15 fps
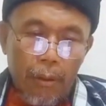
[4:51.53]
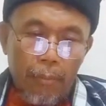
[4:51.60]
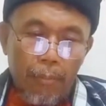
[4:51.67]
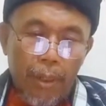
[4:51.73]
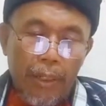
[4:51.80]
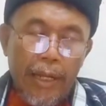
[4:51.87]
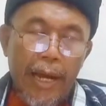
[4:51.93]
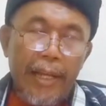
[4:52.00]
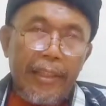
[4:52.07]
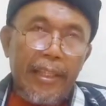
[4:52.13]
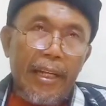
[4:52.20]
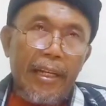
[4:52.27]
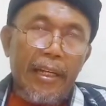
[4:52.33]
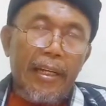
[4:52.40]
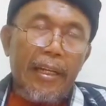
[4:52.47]

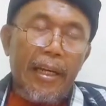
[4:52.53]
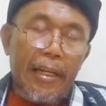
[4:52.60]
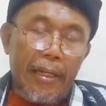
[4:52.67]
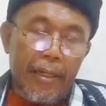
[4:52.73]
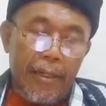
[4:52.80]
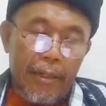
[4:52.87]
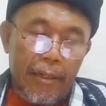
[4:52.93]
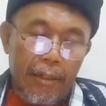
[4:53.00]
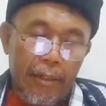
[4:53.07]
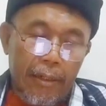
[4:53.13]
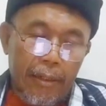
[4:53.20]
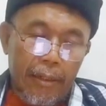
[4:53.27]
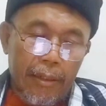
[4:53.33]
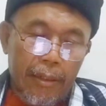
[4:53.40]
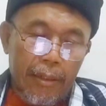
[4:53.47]
berkaitan dengan
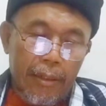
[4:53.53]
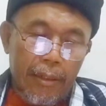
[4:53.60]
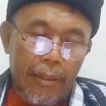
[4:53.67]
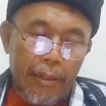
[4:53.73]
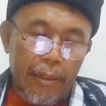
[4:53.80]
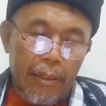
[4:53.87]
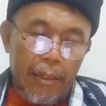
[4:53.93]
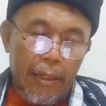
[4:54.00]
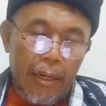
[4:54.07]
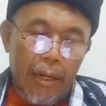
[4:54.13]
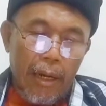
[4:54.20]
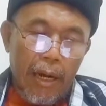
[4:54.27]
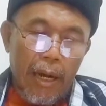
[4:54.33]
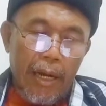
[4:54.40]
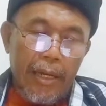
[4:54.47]

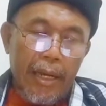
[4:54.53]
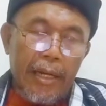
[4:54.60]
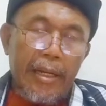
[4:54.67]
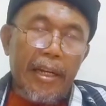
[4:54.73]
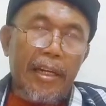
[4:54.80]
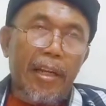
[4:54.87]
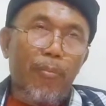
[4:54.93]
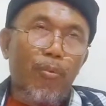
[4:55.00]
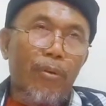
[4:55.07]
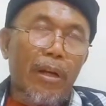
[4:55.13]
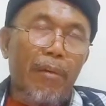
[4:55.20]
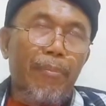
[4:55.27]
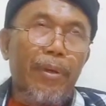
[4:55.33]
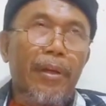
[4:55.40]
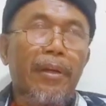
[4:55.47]
ayah dan ibu
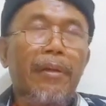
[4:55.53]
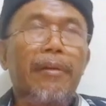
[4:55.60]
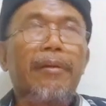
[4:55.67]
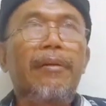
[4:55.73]
Nabi